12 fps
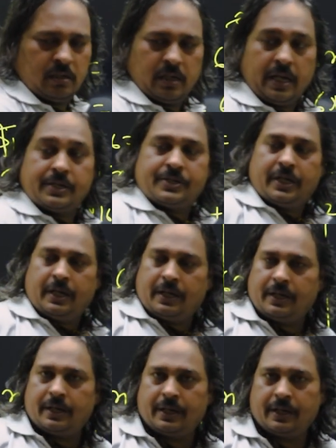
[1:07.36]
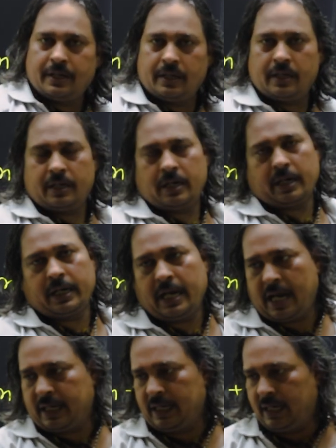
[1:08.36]
नाइन्टी करने
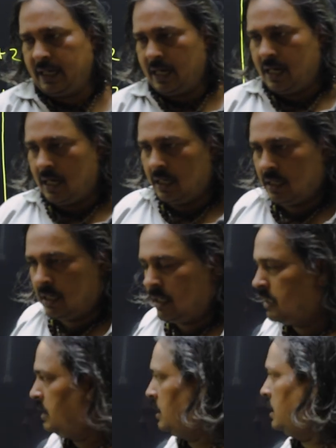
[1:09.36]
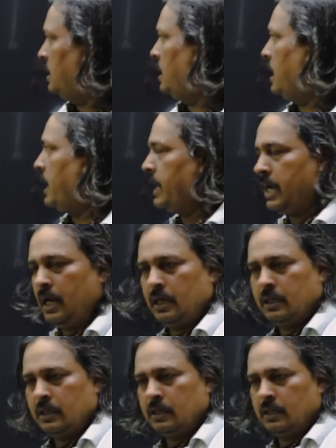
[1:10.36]
आया कि नहीं आएगा आया
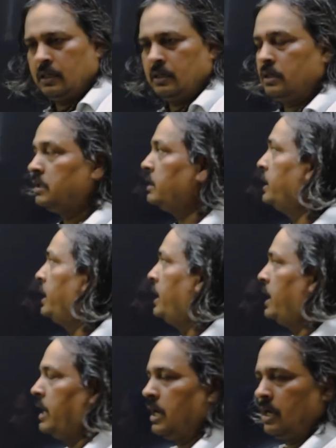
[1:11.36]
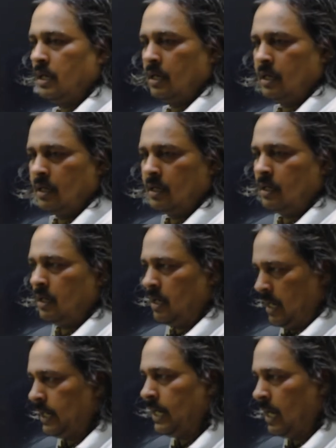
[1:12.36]
कि नहीं आया
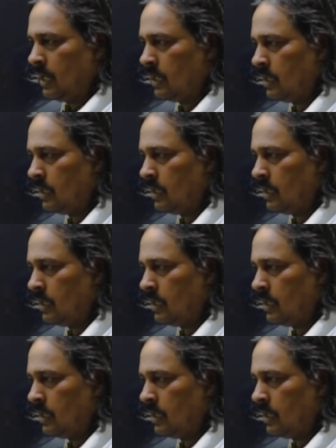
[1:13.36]
आ गया